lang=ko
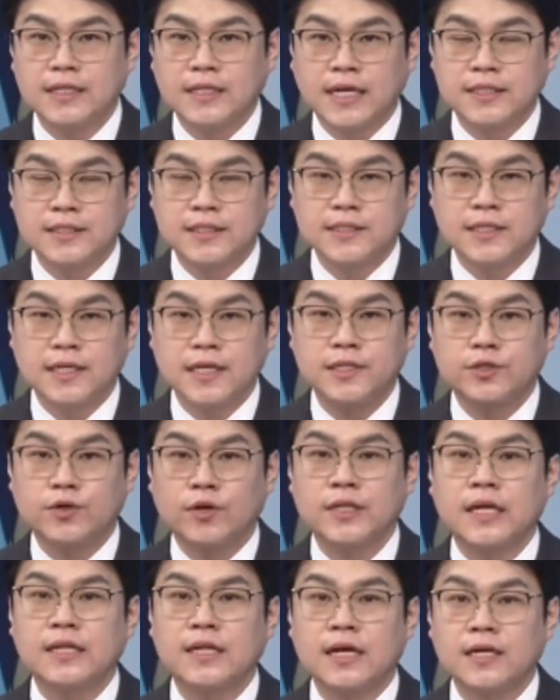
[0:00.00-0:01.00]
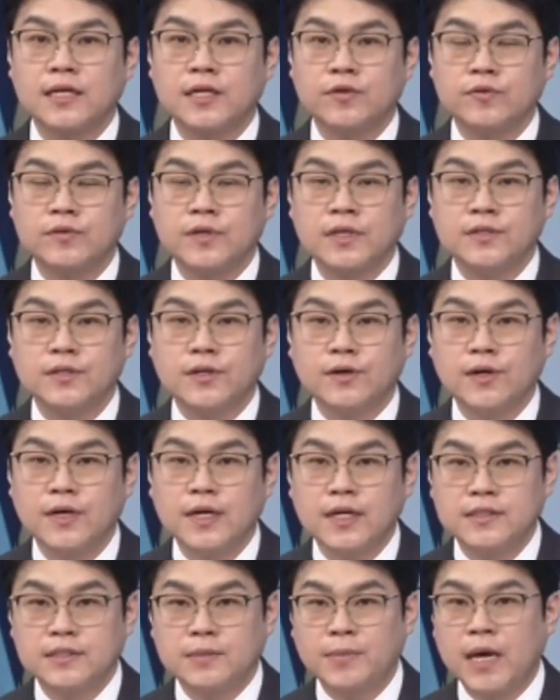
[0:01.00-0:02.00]
다시 재전환하기 위해서
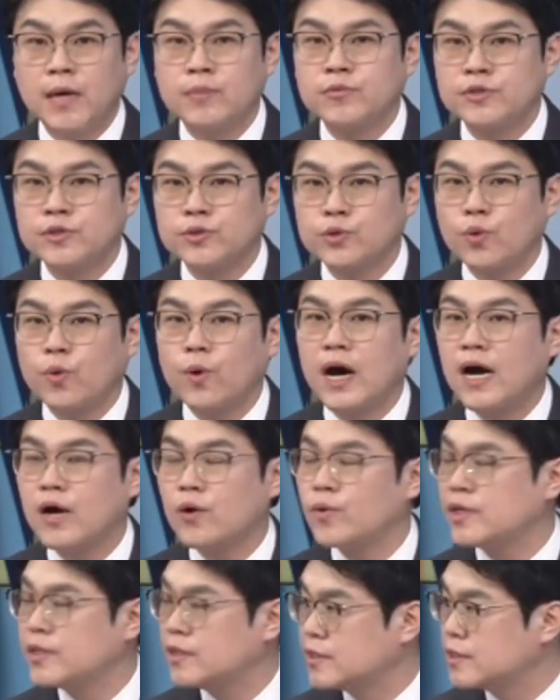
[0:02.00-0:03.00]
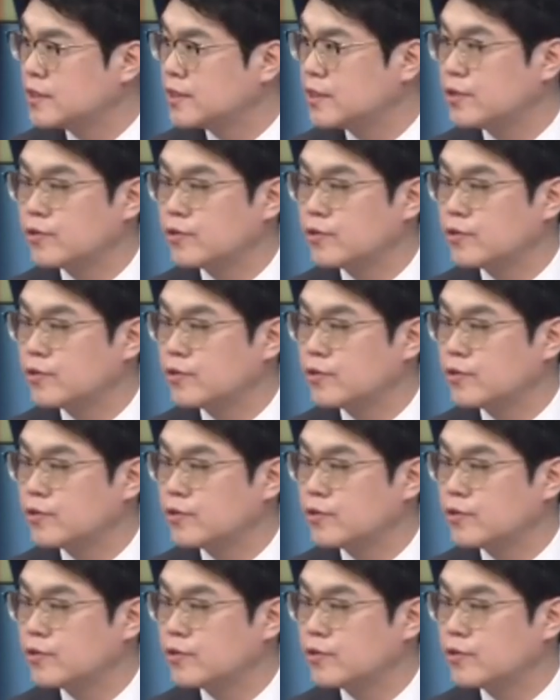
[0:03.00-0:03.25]
이제 매물을 소화하고 있는